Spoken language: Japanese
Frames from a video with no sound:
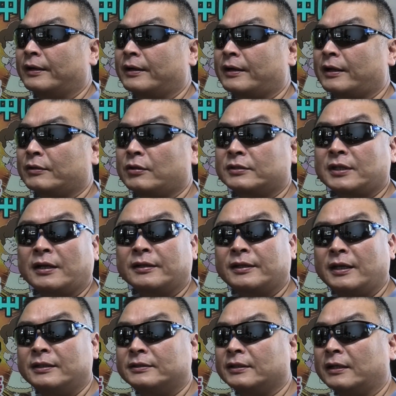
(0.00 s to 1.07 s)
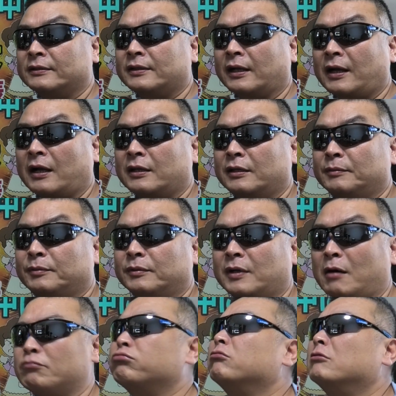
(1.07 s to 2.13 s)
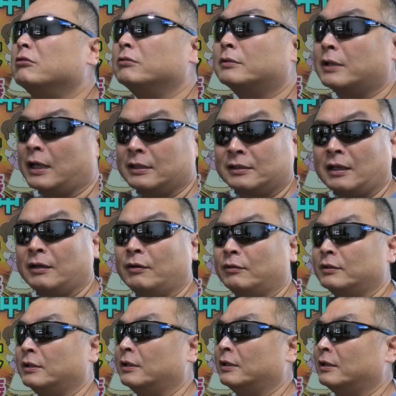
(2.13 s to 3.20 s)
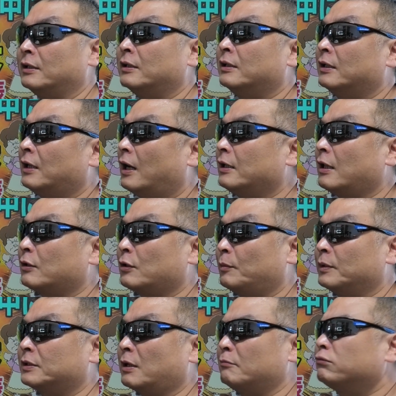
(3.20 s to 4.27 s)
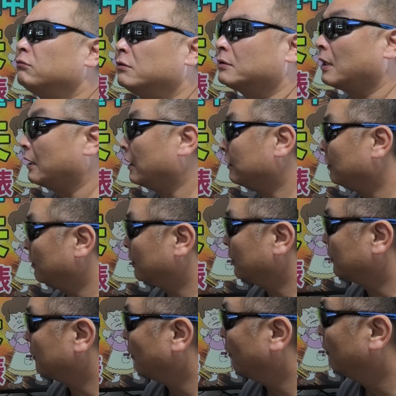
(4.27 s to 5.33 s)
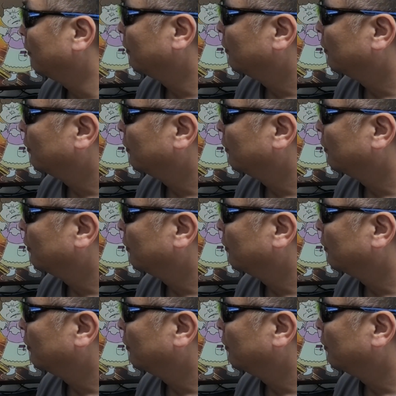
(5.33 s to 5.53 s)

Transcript: 加トちゃんケンちゃん高木ブーがブーってやったように原田智美ちゃんブーってなってるきっと